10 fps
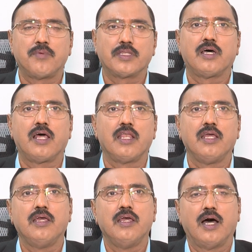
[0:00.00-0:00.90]
అబద్ధాలని
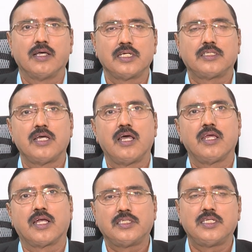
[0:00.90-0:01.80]
అసత్యాల్ని
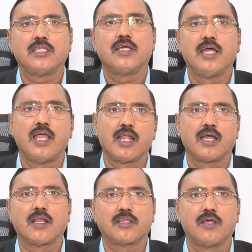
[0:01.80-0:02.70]
ఖచ్చితంగా
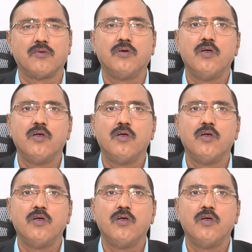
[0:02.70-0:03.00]
ఎండగడతాను